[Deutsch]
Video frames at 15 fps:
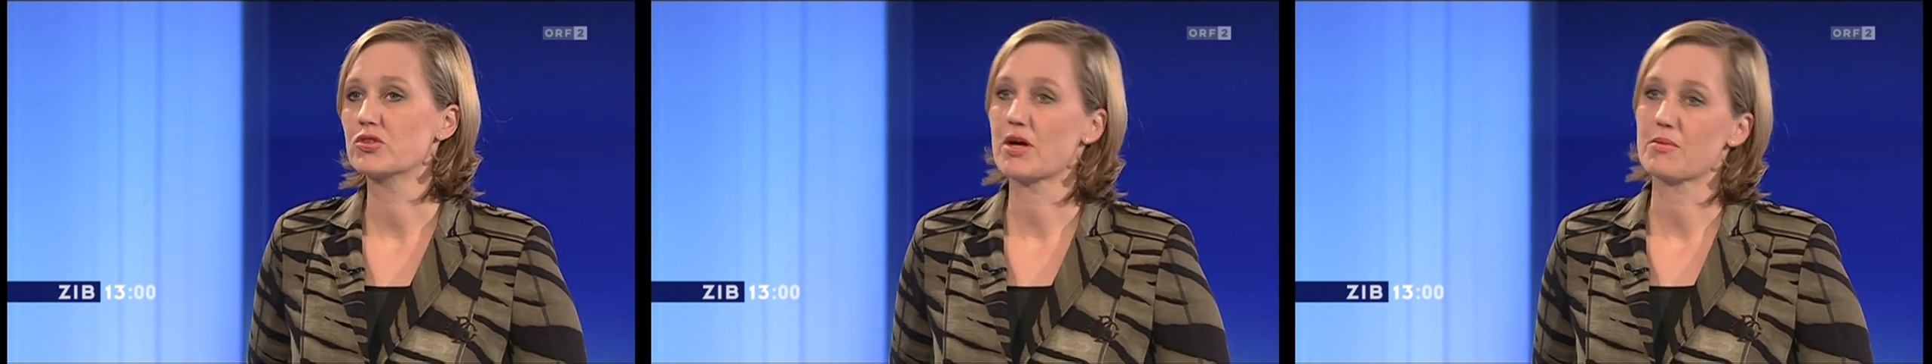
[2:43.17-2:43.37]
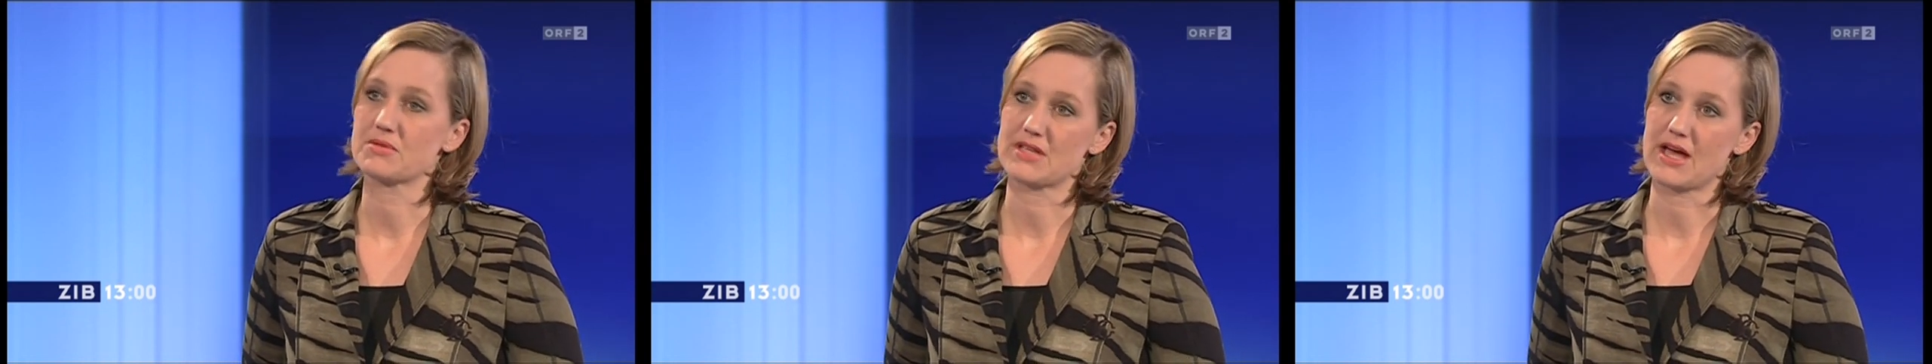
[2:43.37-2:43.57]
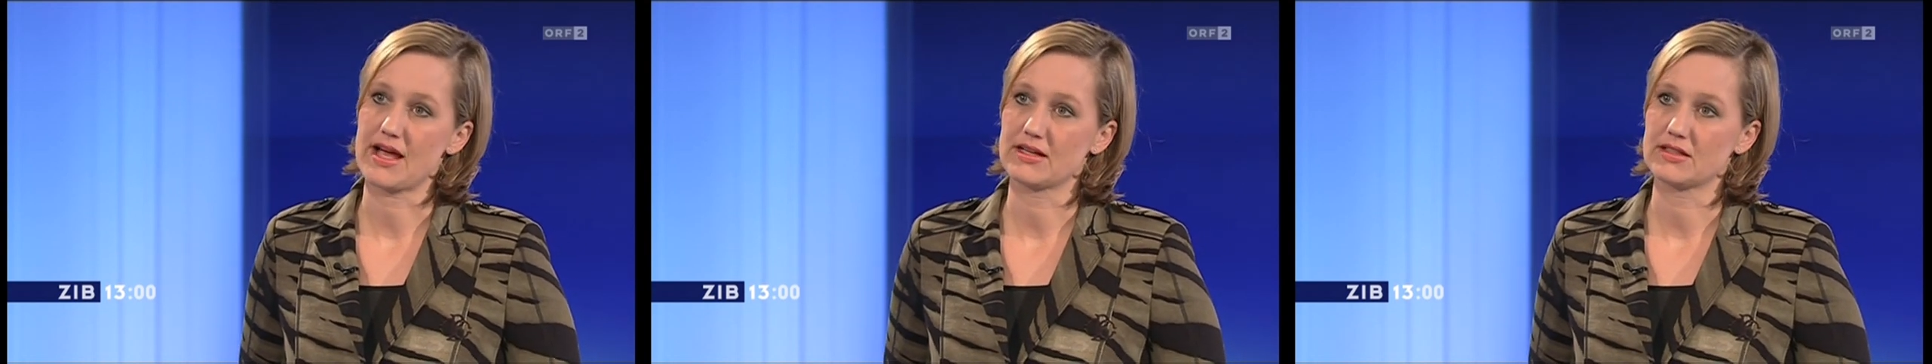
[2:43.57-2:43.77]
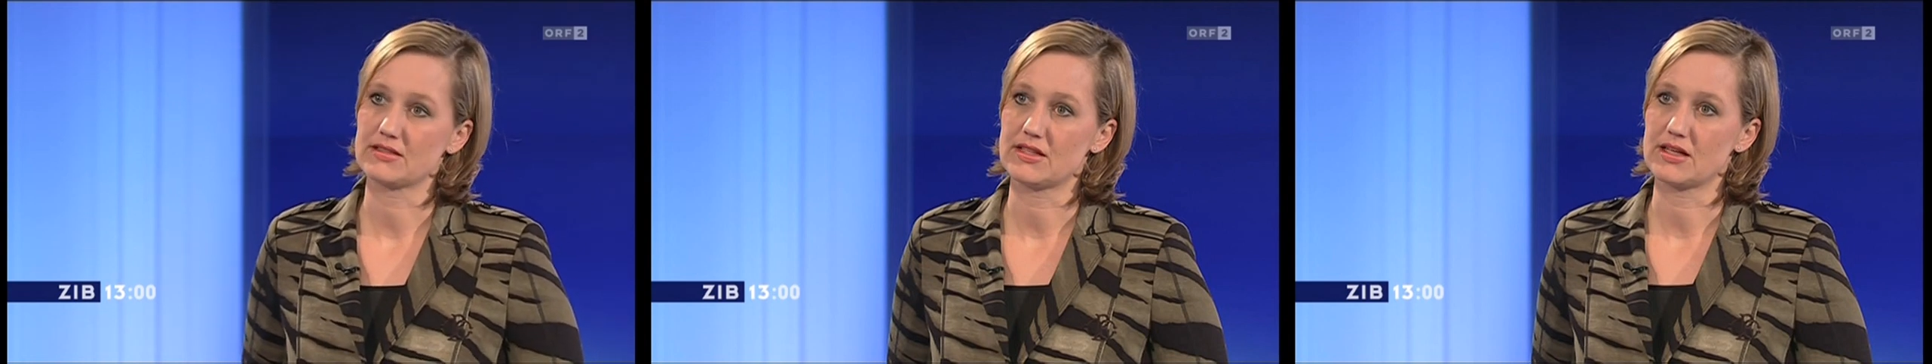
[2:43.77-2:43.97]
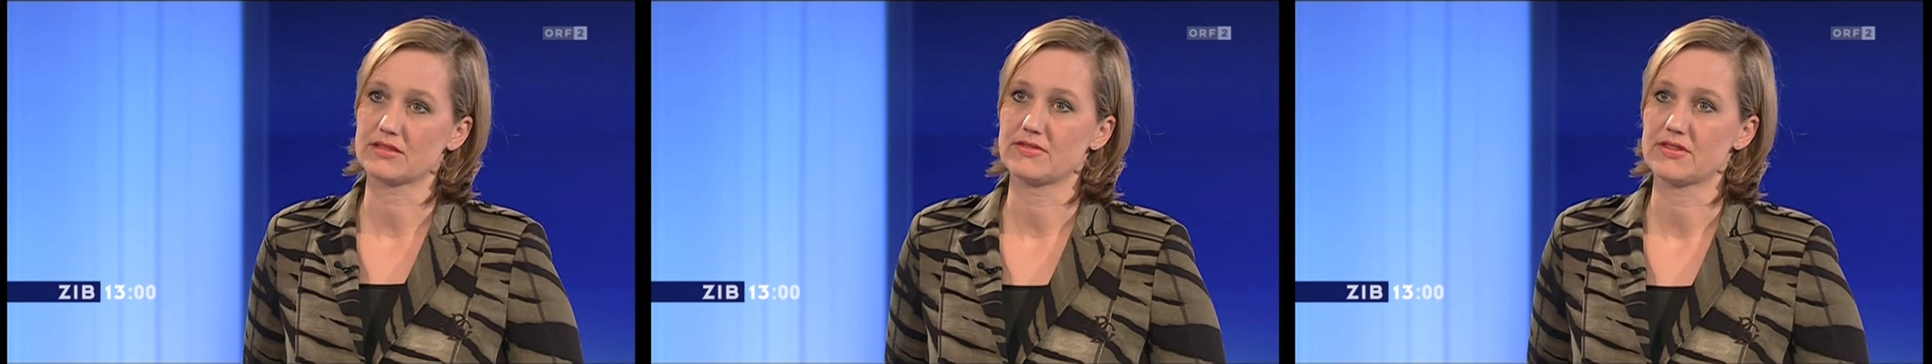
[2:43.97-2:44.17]
Gab es da eigentlich
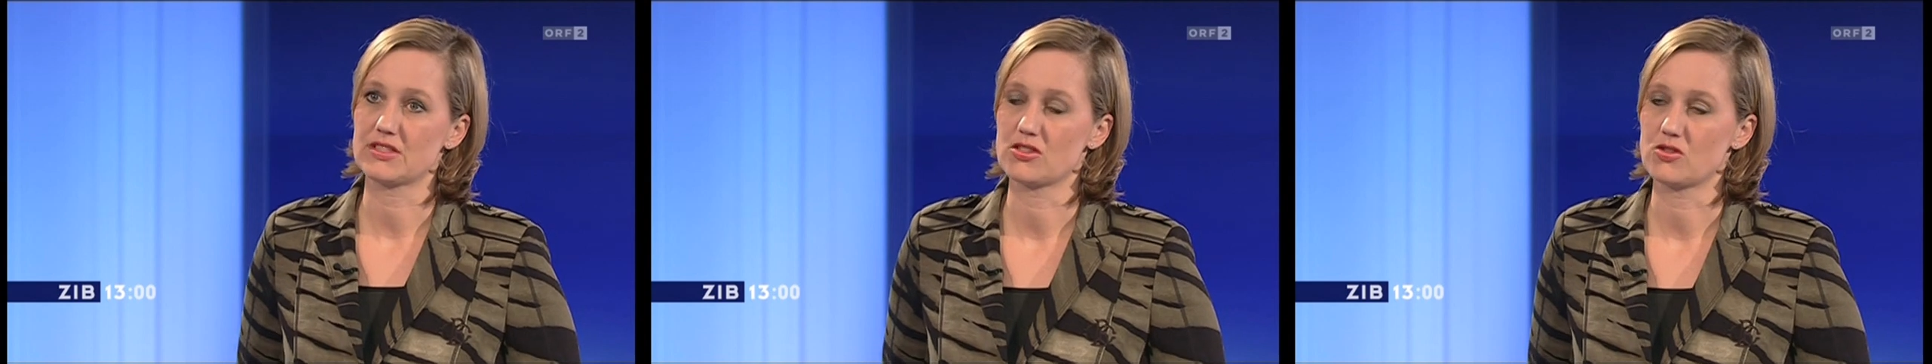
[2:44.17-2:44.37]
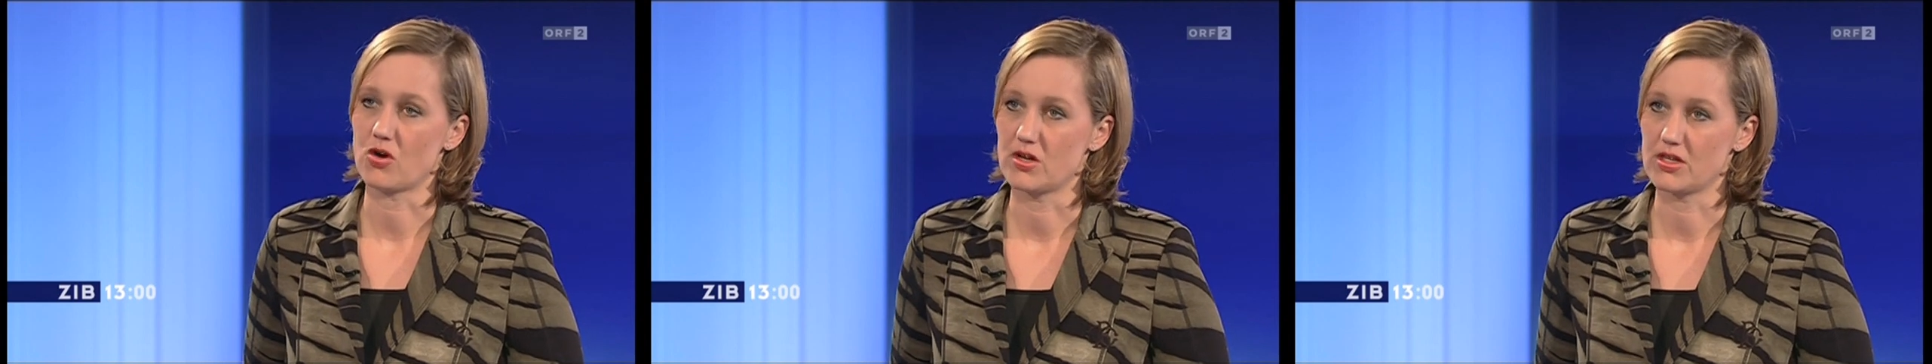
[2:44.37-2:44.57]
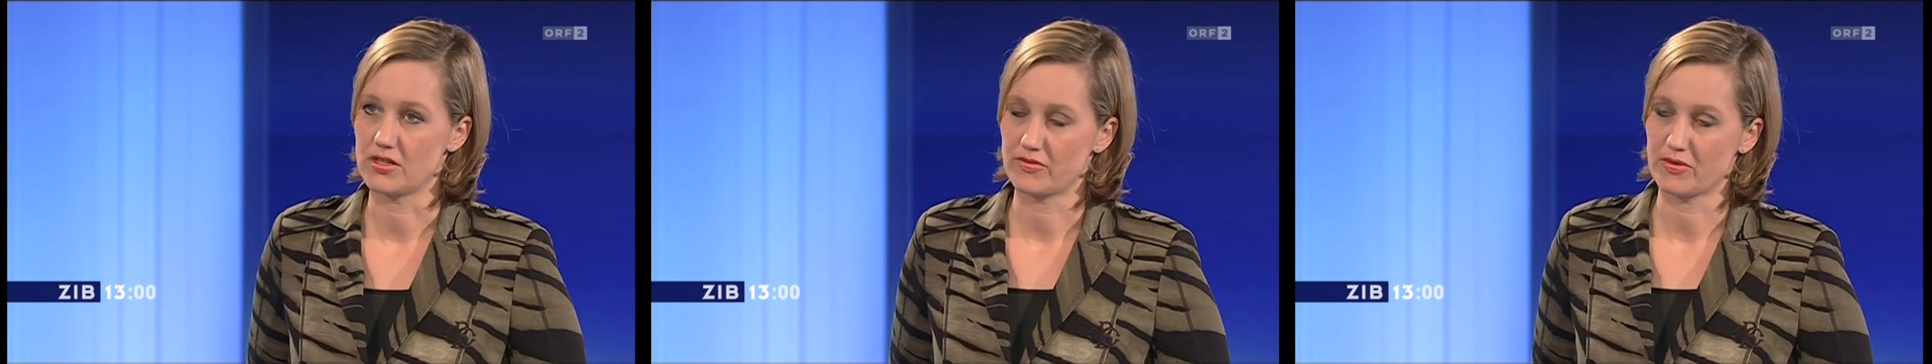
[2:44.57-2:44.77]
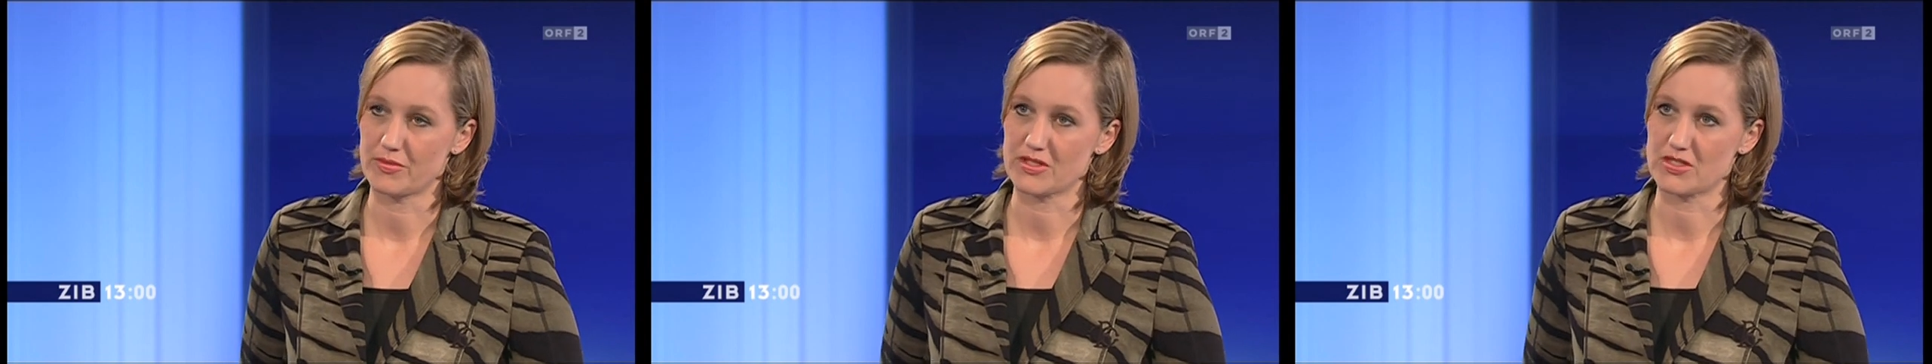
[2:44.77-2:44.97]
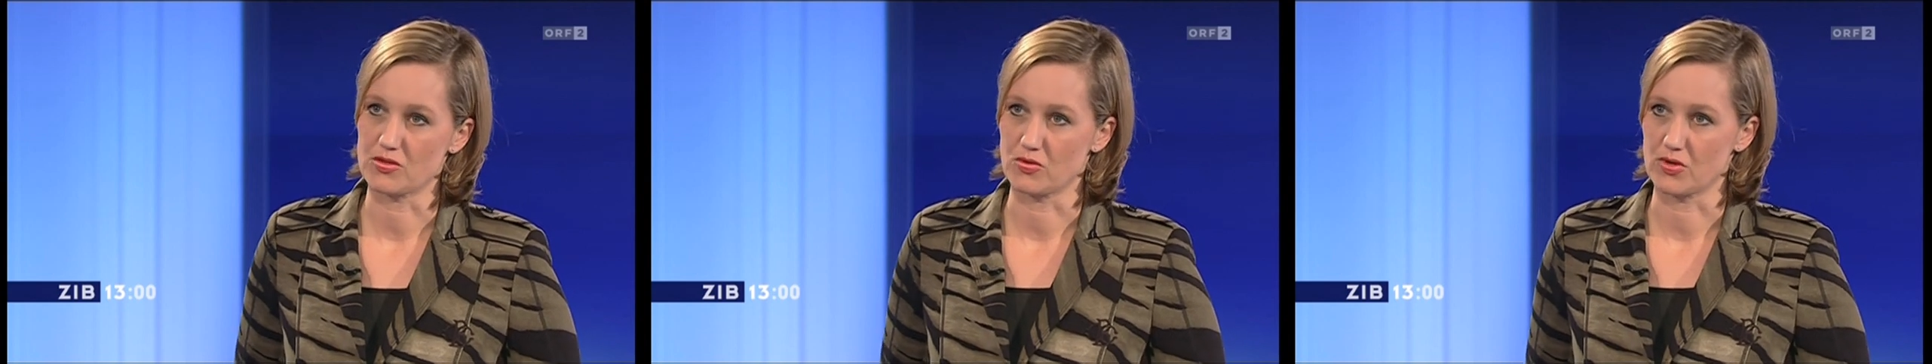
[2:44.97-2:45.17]
irgendwelche neuen
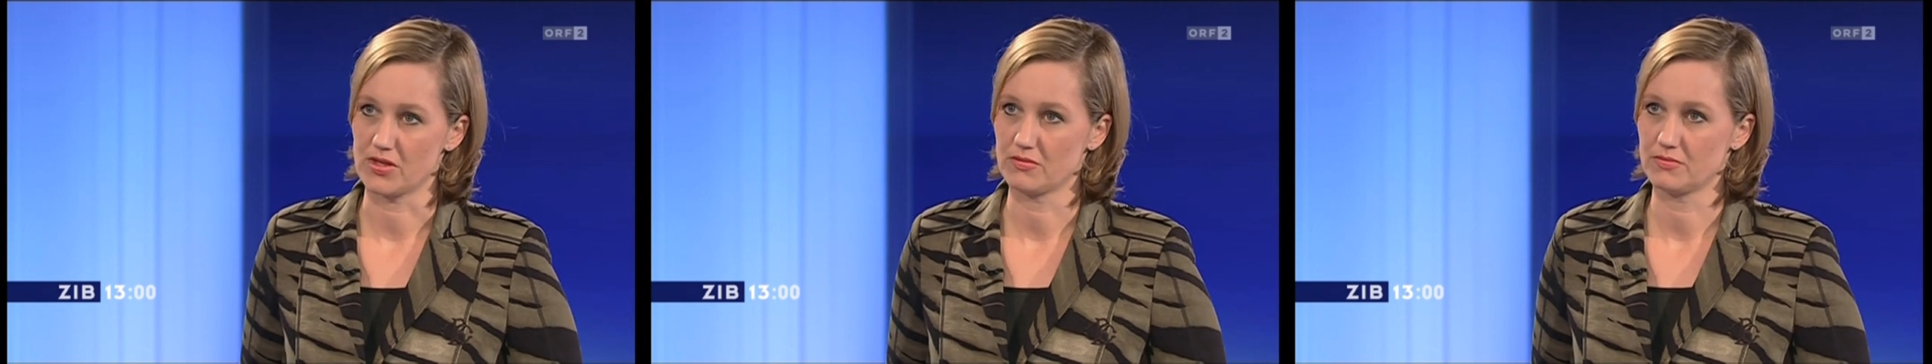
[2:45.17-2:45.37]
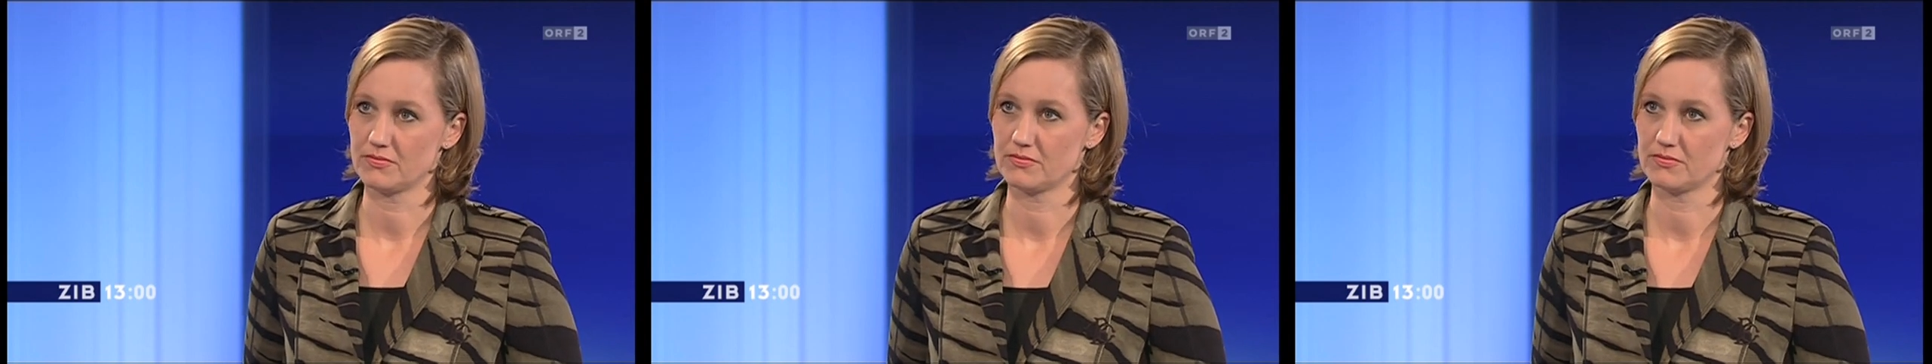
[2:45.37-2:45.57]
Informationen?